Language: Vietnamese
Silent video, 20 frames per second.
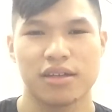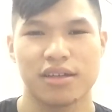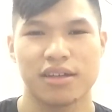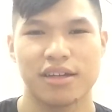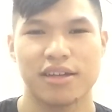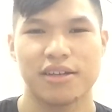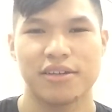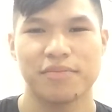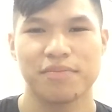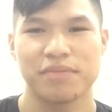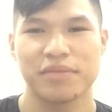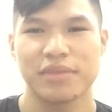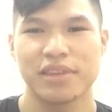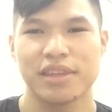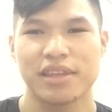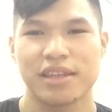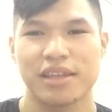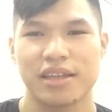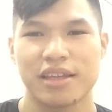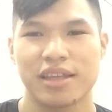nha.
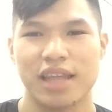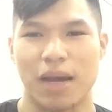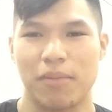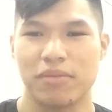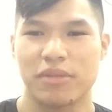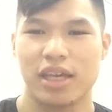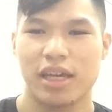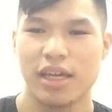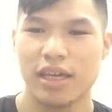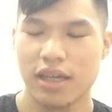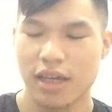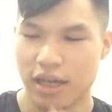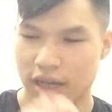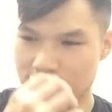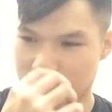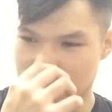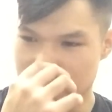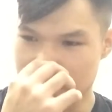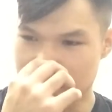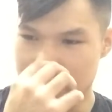Thậm chí
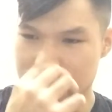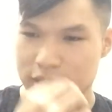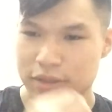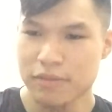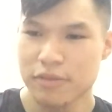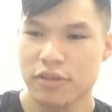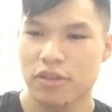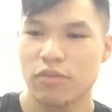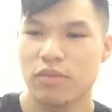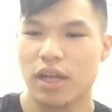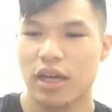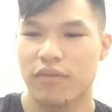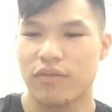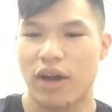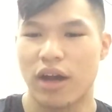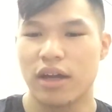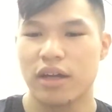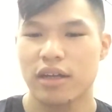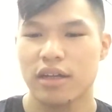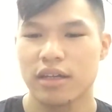chúng ta
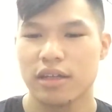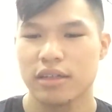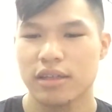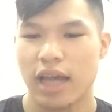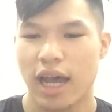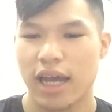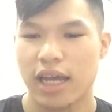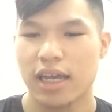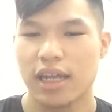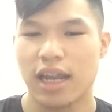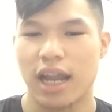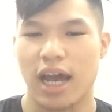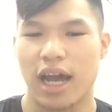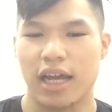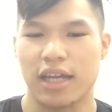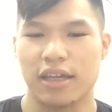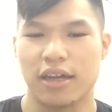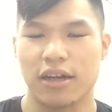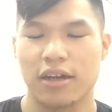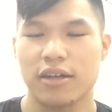vẫn thấy là
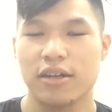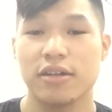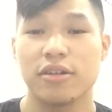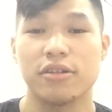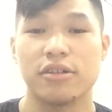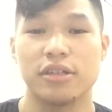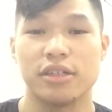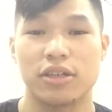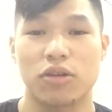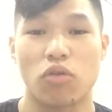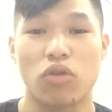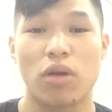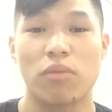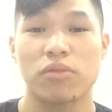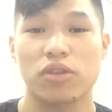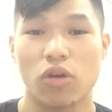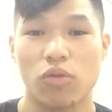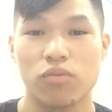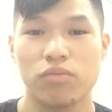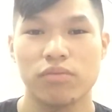những người của công
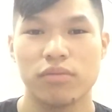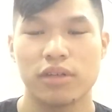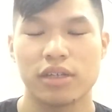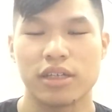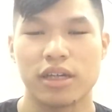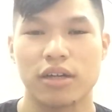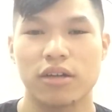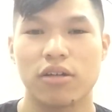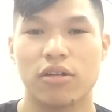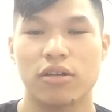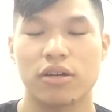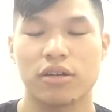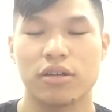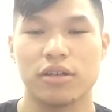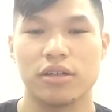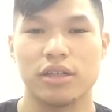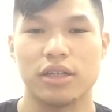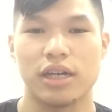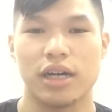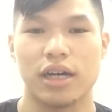chúng, những con
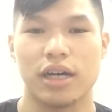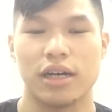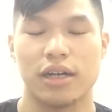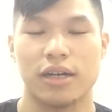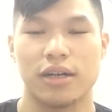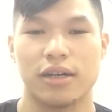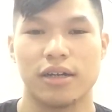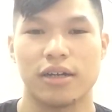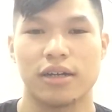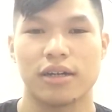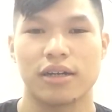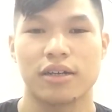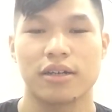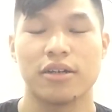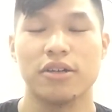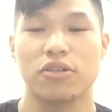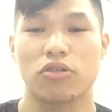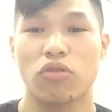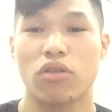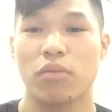người
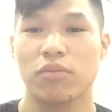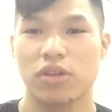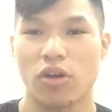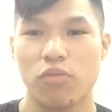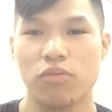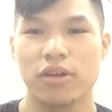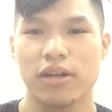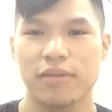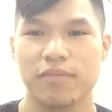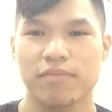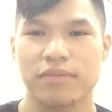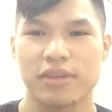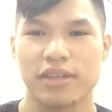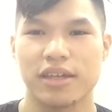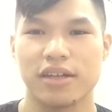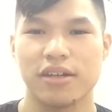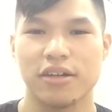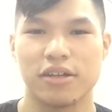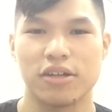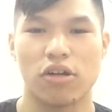của công chúng đó,
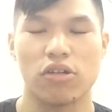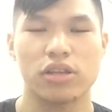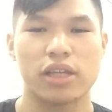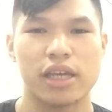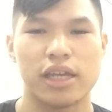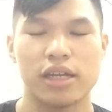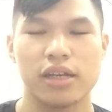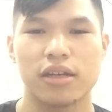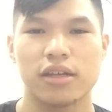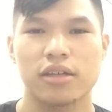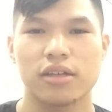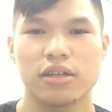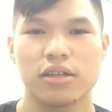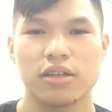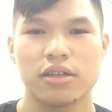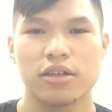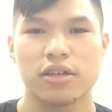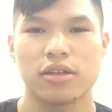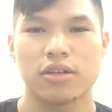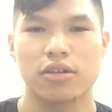những người nổi tiếng đó
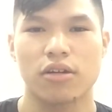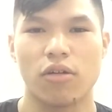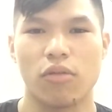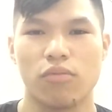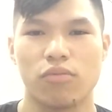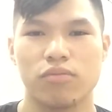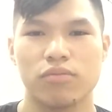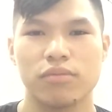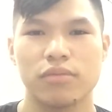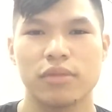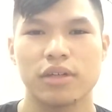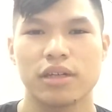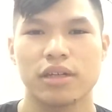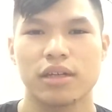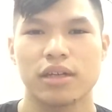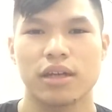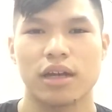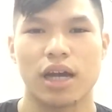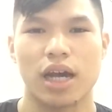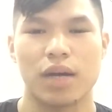cũng
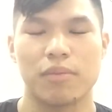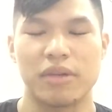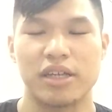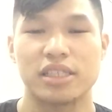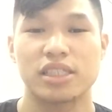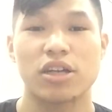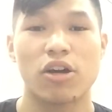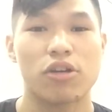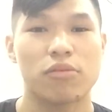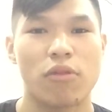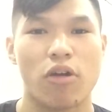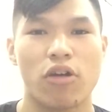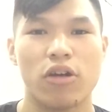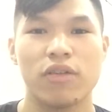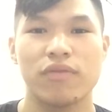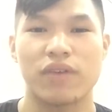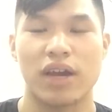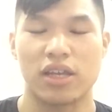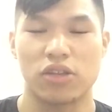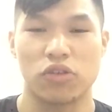bị soi mói
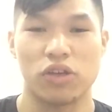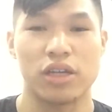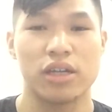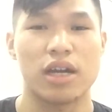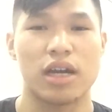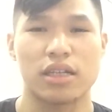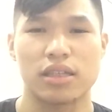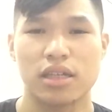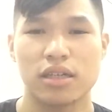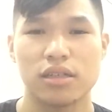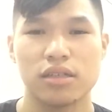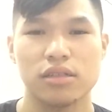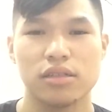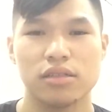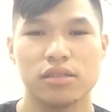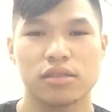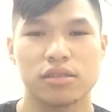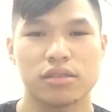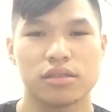về chuyện đời tư,